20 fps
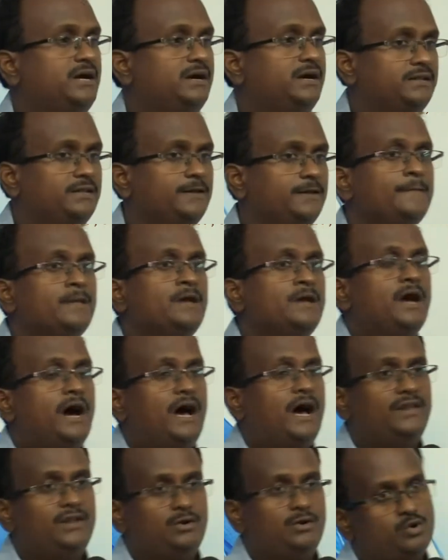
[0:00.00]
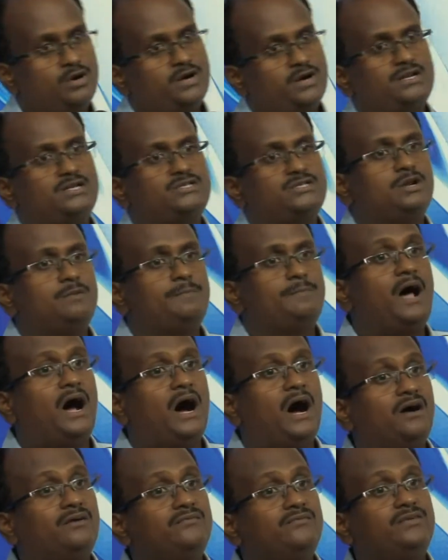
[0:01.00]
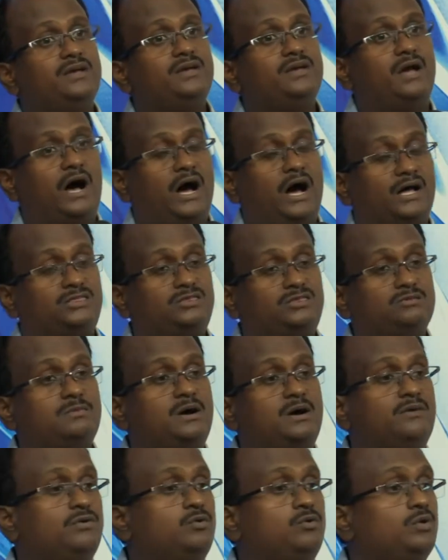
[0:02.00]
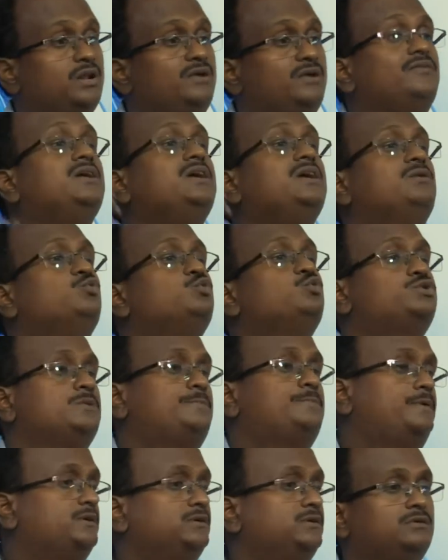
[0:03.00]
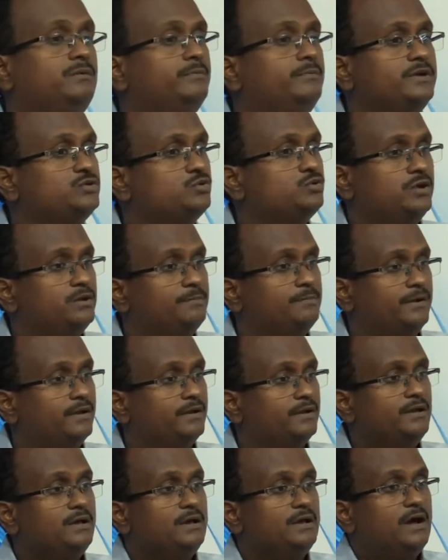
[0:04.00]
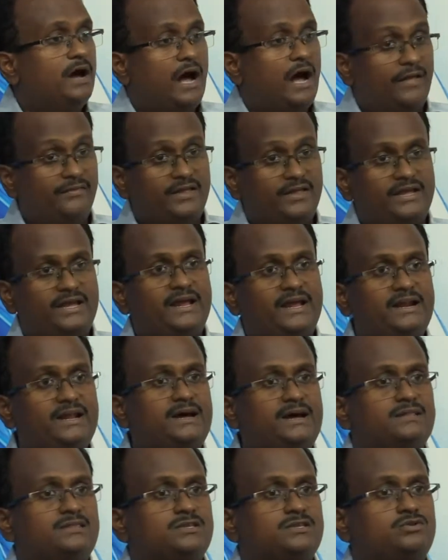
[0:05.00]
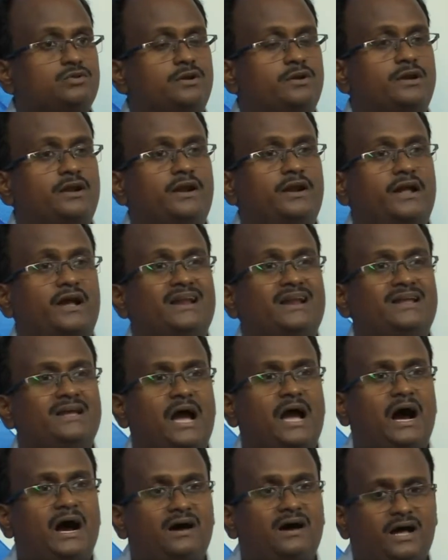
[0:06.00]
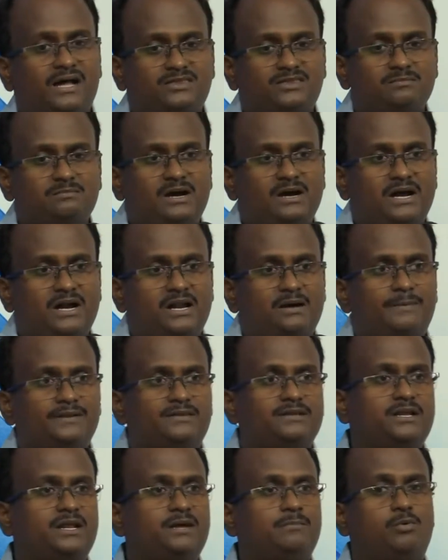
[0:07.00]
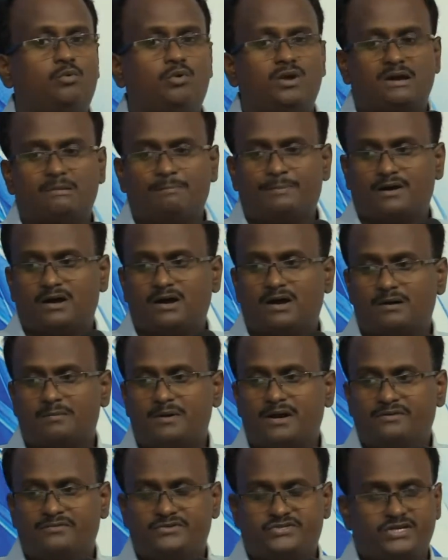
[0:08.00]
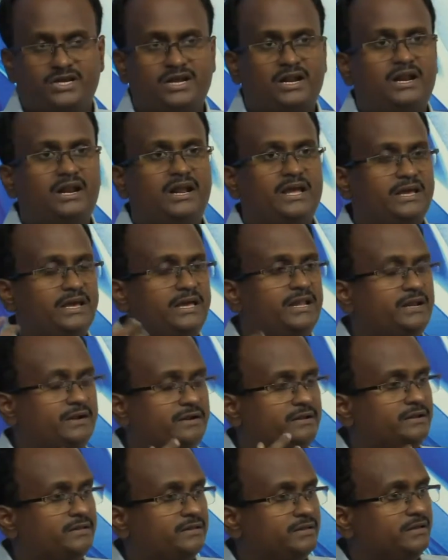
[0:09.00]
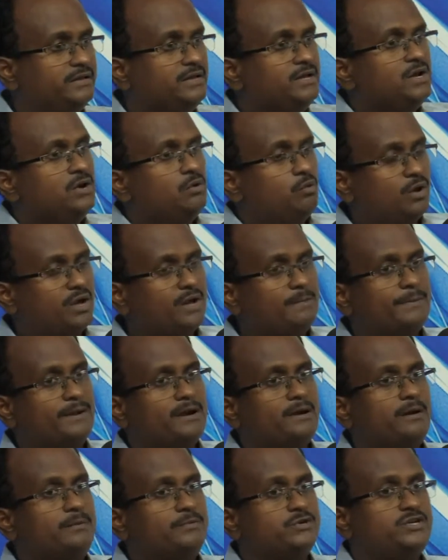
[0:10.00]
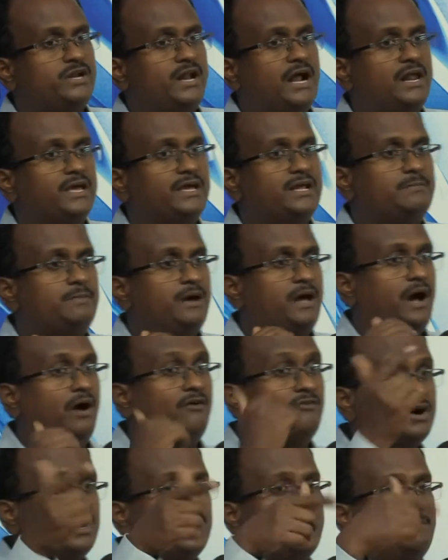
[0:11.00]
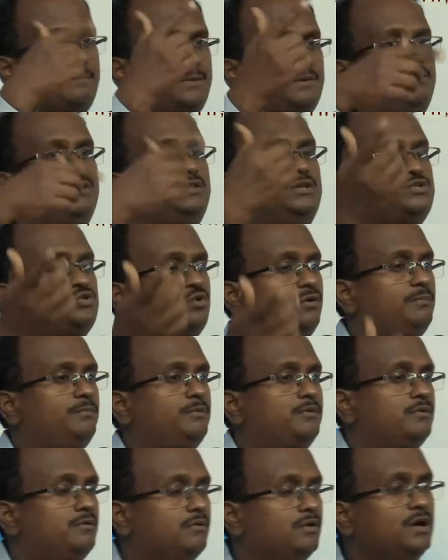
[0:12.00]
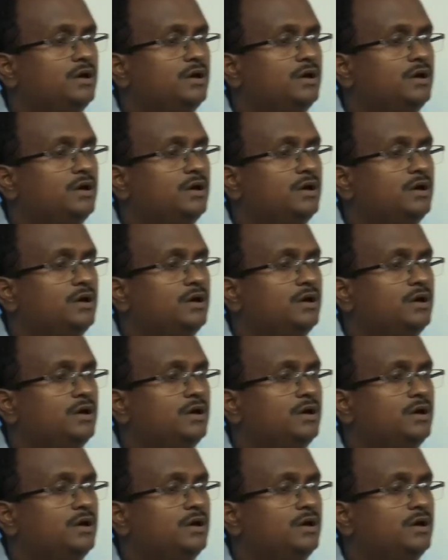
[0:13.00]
ஆகுது அதெல்லாம் ஒரு இடத்துல சொல்லியிருப்பார் ஆவியை ஆத்மாவில் உள்ளதெல்லாம் வெளியே ஊற்றப்படணும் அப்படின்னு சொல்லியிருப்பார் அந்த என்ன அர்த்தம் சொல்கிறேன்னாக்கா நீங்கள் ஆத்மாவில் பார்த்தீங்கன்னா இப்போ உலக பிரகாரமான விஷயங்கள்லாம் ஏறிக்கிட்டு இருக்குது உலக பிரகாரமான விஷயம் நாளைக்கு நம்ம அவங்களுக்கு எப்படி பதில் சொல்ல போகிறோம்